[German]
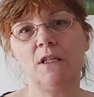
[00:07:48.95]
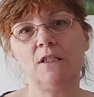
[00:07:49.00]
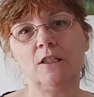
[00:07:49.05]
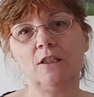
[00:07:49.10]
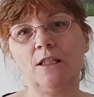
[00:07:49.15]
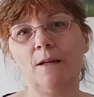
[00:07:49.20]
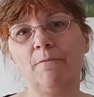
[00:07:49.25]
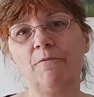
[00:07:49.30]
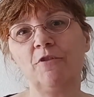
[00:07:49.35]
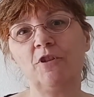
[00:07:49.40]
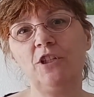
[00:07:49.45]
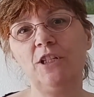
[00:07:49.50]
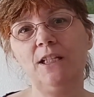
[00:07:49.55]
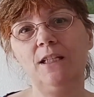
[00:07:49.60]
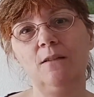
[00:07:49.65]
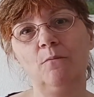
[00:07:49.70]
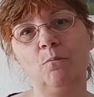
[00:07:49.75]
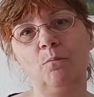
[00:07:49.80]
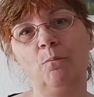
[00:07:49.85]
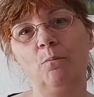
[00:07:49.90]
Also ich habe
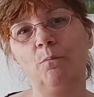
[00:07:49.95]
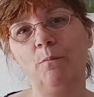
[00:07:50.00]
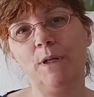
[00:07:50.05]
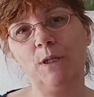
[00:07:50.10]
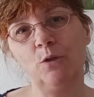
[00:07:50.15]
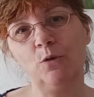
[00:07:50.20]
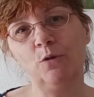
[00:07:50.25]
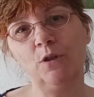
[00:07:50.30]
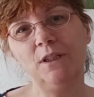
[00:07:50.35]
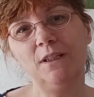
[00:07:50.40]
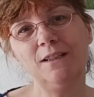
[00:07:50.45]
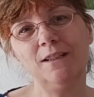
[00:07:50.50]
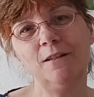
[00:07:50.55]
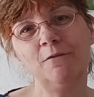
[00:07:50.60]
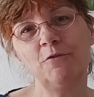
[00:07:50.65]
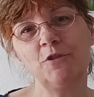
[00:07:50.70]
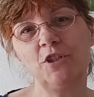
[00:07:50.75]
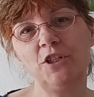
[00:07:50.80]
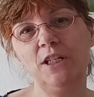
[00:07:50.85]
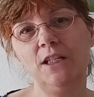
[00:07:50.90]
verschiedene Methoden da,
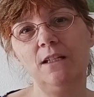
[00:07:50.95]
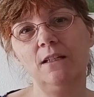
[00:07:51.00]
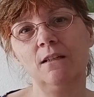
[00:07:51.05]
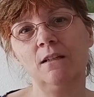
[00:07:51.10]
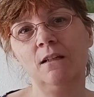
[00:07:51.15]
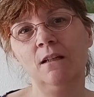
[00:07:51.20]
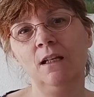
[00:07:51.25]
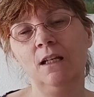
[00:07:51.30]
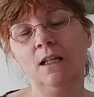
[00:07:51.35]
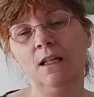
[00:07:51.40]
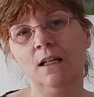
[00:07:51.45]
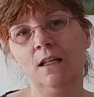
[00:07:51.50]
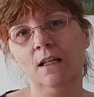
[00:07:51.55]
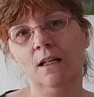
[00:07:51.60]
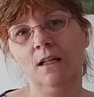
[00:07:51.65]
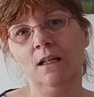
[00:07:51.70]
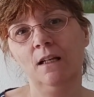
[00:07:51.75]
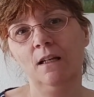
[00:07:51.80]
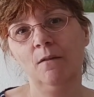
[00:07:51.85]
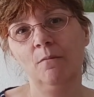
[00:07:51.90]
verschiedene
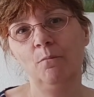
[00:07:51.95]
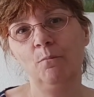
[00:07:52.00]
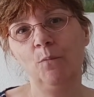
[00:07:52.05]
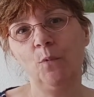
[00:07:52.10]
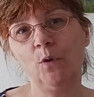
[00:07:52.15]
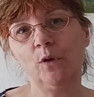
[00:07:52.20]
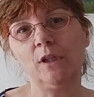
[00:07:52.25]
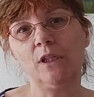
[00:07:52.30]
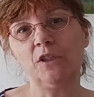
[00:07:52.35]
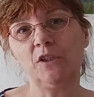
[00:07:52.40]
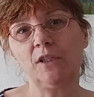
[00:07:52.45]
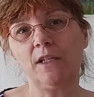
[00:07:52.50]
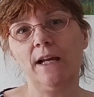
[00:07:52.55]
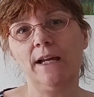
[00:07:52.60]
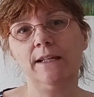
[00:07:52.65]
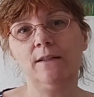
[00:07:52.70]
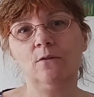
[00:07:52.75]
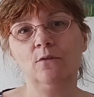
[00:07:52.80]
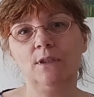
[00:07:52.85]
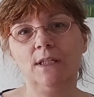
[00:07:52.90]

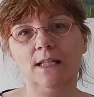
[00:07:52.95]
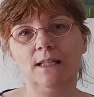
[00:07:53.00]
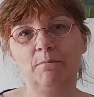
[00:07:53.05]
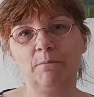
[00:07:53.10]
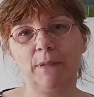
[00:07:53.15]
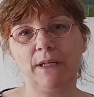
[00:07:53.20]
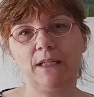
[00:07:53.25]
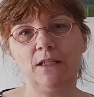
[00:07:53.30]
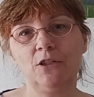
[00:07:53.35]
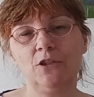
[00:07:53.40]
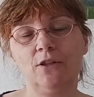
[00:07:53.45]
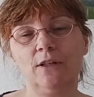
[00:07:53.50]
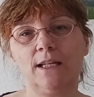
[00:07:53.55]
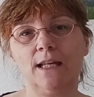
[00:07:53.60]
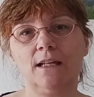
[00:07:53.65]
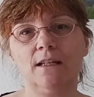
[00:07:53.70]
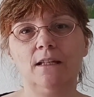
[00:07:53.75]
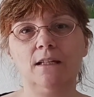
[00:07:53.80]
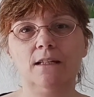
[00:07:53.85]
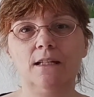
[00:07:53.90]
Möglichkeiten und die bringe ich dir
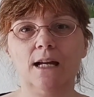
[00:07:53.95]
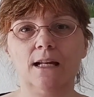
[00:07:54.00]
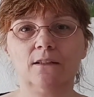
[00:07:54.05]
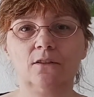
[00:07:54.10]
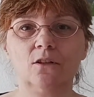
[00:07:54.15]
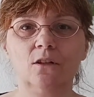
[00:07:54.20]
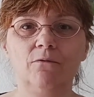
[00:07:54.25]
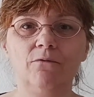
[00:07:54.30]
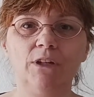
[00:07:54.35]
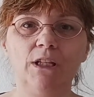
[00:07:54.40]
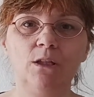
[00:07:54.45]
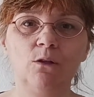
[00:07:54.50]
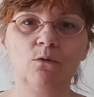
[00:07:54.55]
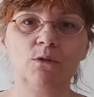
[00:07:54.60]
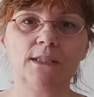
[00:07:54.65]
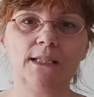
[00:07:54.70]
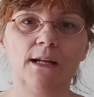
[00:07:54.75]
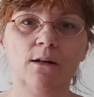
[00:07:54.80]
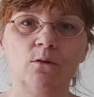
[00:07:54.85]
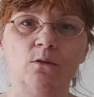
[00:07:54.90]
gerne in anderen
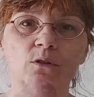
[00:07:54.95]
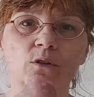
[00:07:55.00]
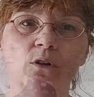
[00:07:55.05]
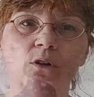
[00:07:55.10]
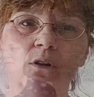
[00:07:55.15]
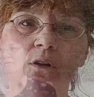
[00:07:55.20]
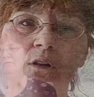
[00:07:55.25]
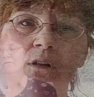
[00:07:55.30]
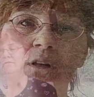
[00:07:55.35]
Videos auch noch.